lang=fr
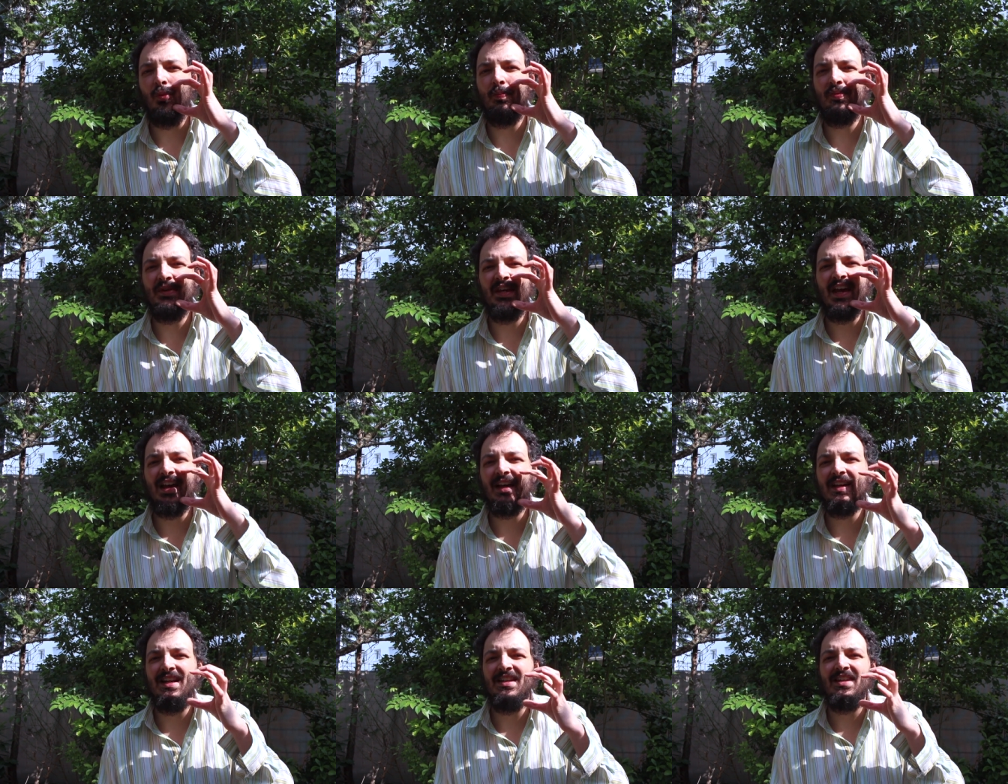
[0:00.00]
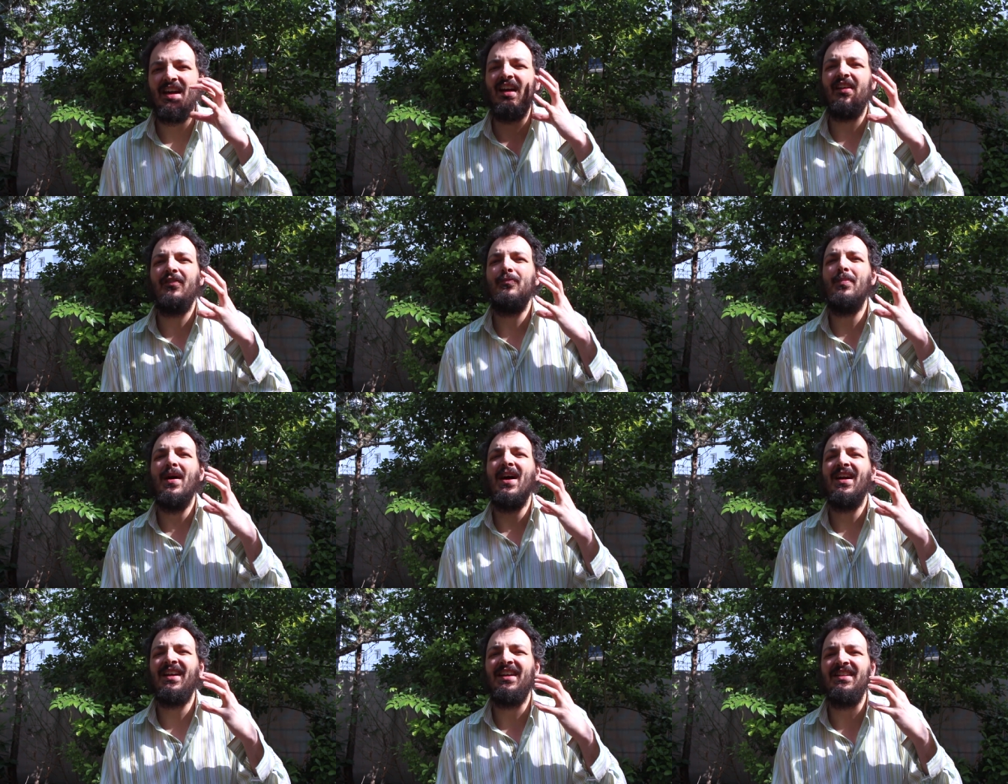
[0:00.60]
pierre et elle n'arrive
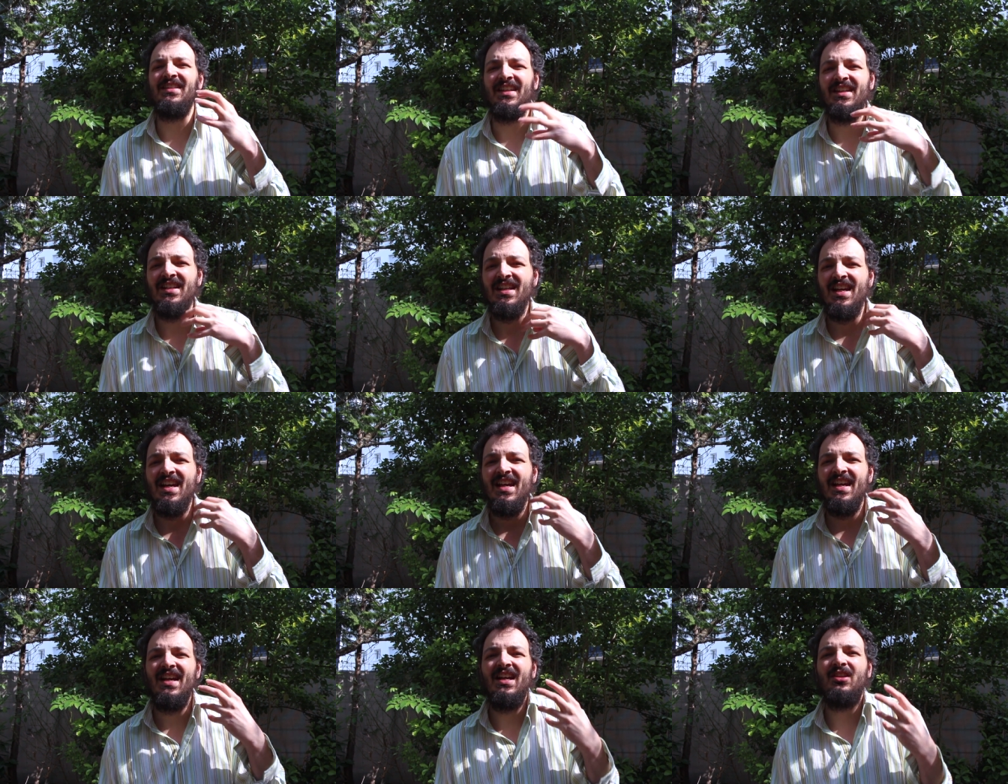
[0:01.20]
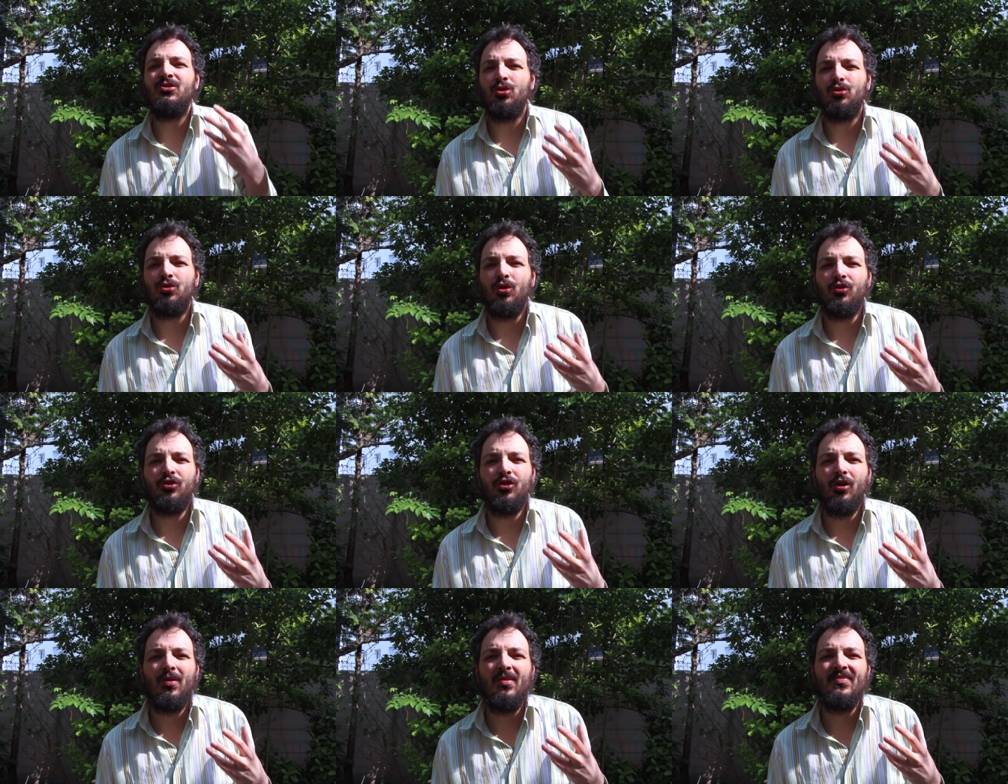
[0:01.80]
pas à crier et elle se
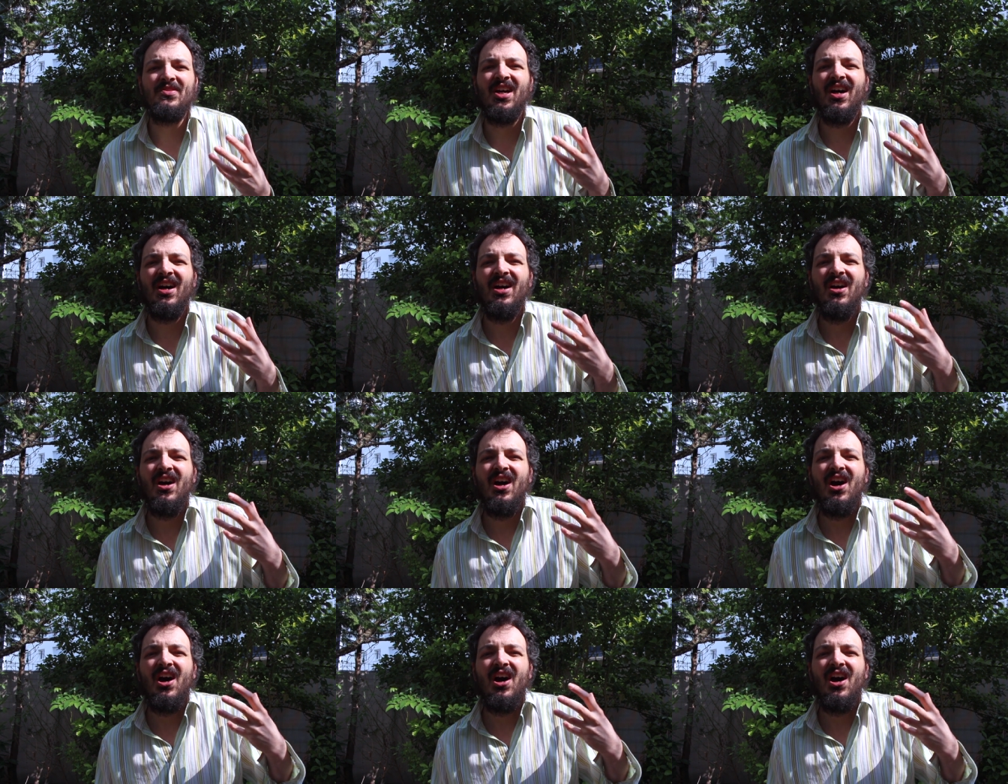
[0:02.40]
transforme comme ça.